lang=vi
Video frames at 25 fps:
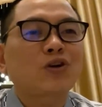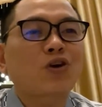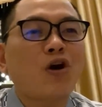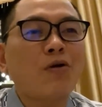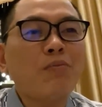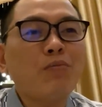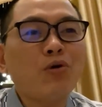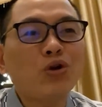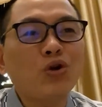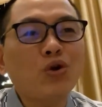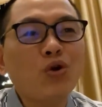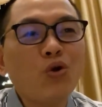
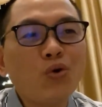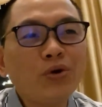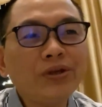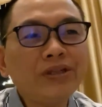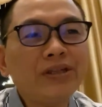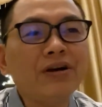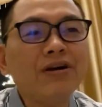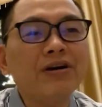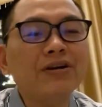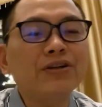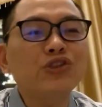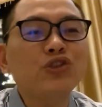có một đối
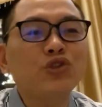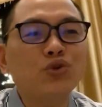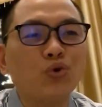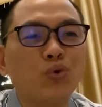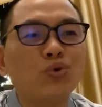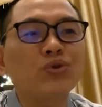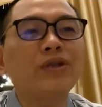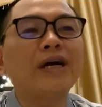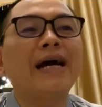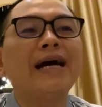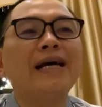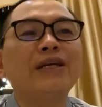tượng
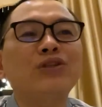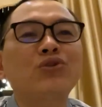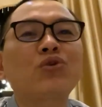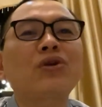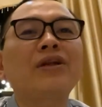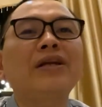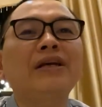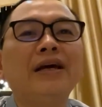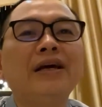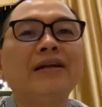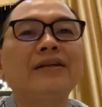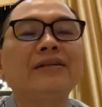chủ thể
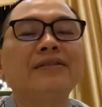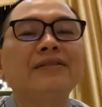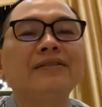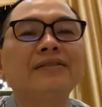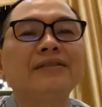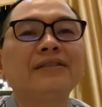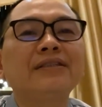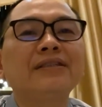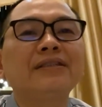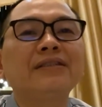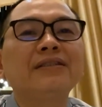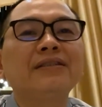xuất hiện
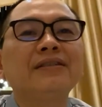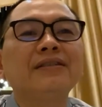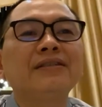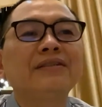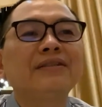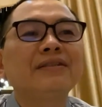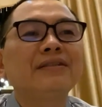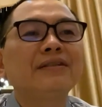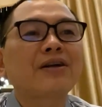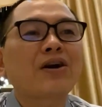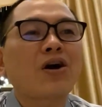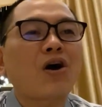
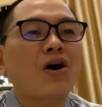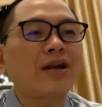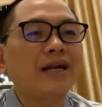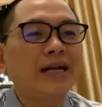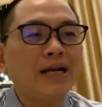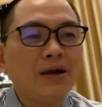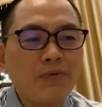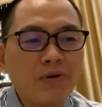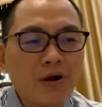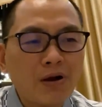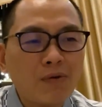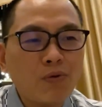còn
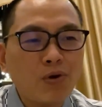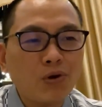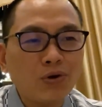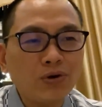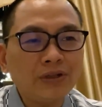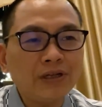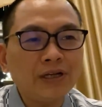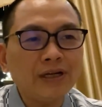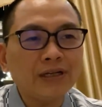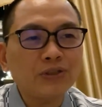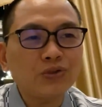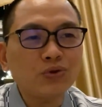nếu không có
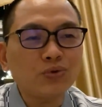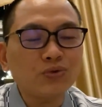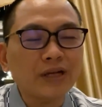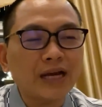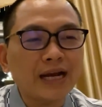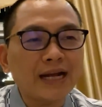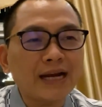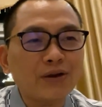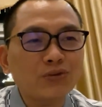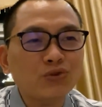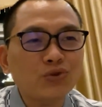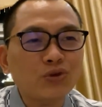đối tượng chủ
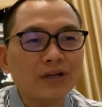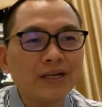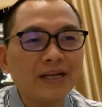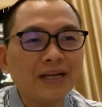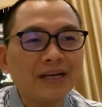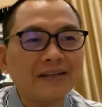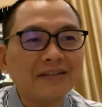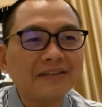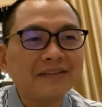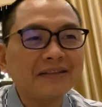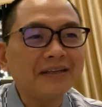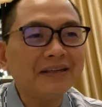thể nào xuất
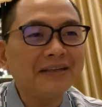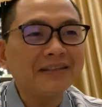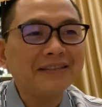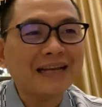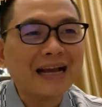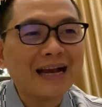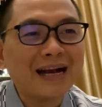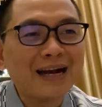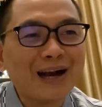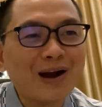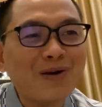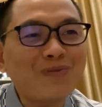hiện thì
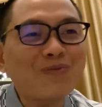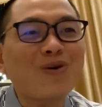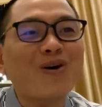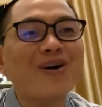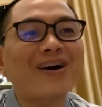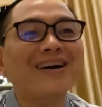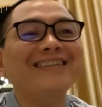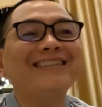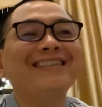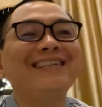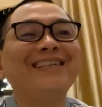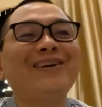sẽ không có
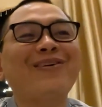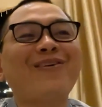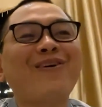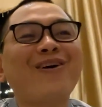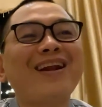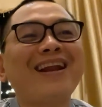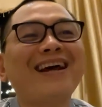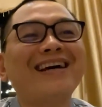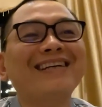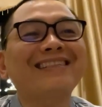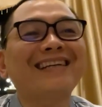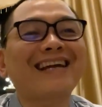cái gì
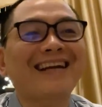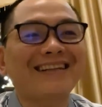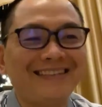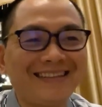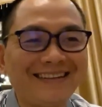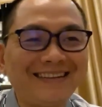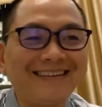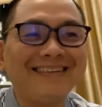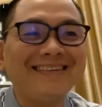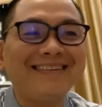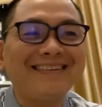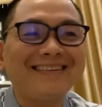gọi là giá
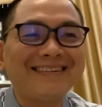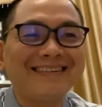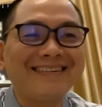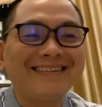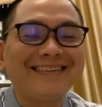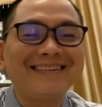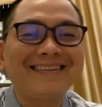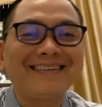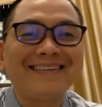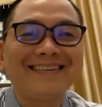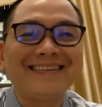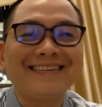trị
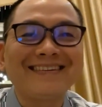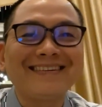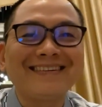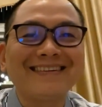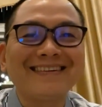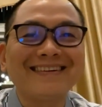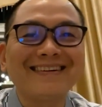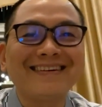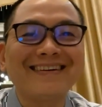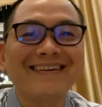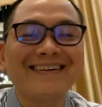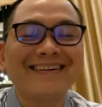
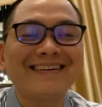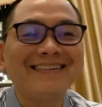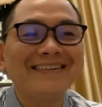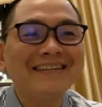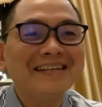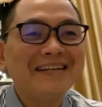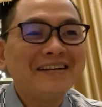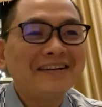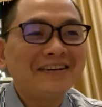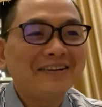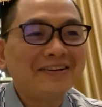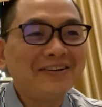à,
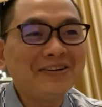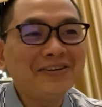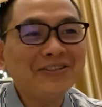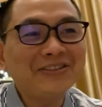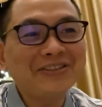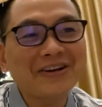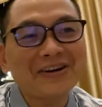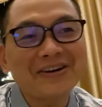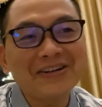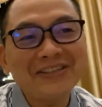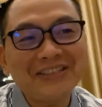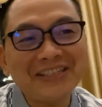nữ
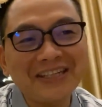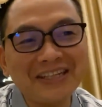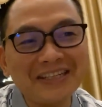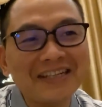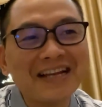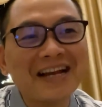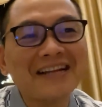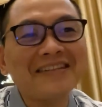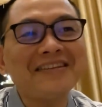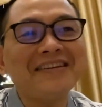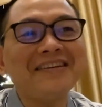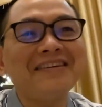giới chỉ
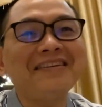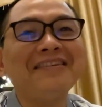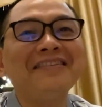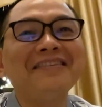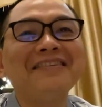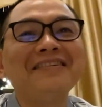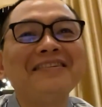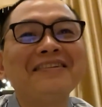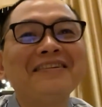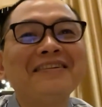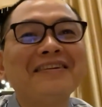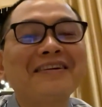giá trị
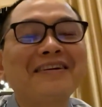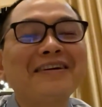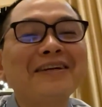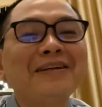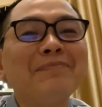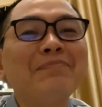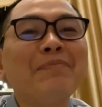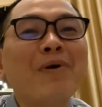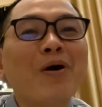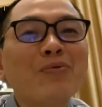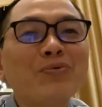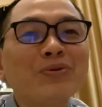
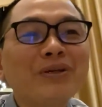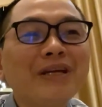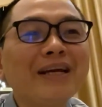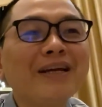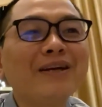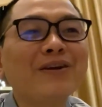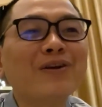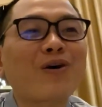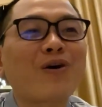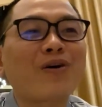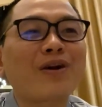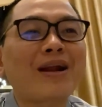khi bỗng
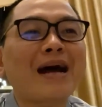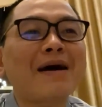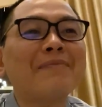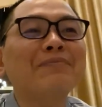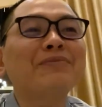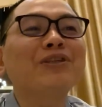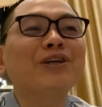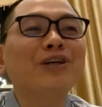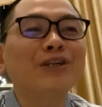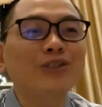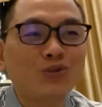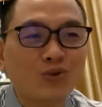nhiên có
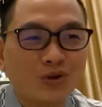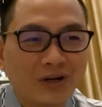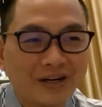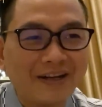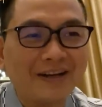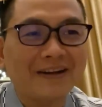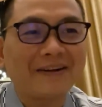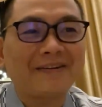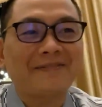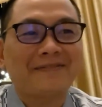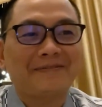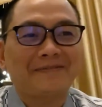nam giới xuất
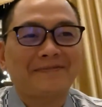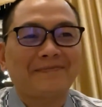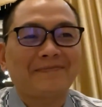hiện